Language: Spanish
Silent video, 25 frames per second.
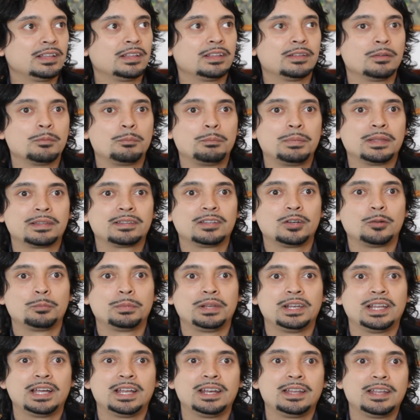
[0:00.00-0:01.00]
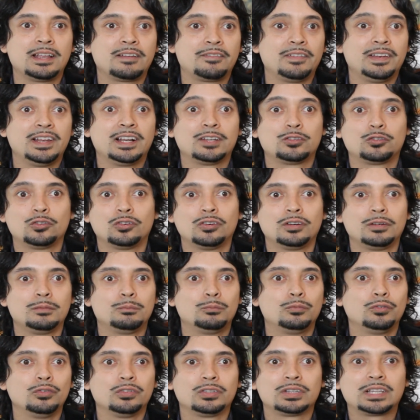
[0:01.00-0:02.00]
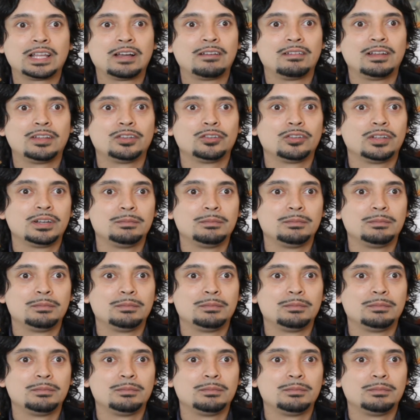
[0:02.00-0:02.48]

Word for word: y empiezan a opinar y al final todo el bus está hablando